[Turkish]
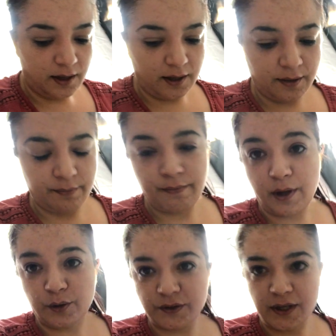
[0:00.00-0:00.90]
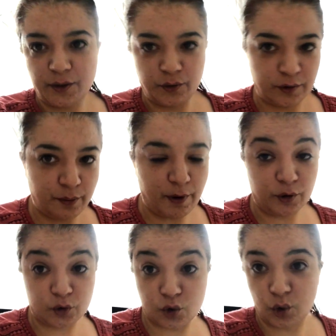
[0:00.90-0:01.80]
Ee, Markus daha yok.
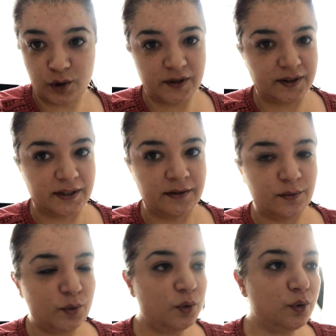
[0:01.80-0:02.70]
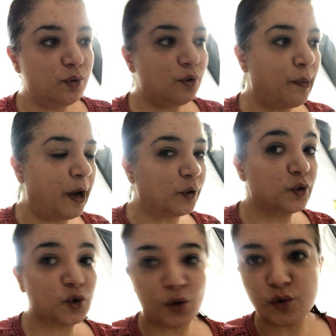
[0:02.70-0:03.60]
Markus çok kızgın. Uuu
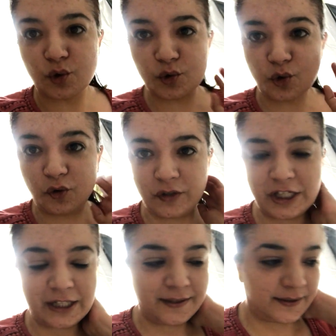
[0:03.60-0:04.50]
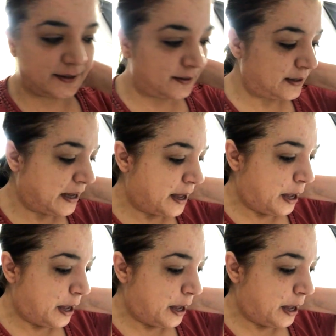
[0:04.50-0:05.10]
Markus çok çok çok feci kızgın.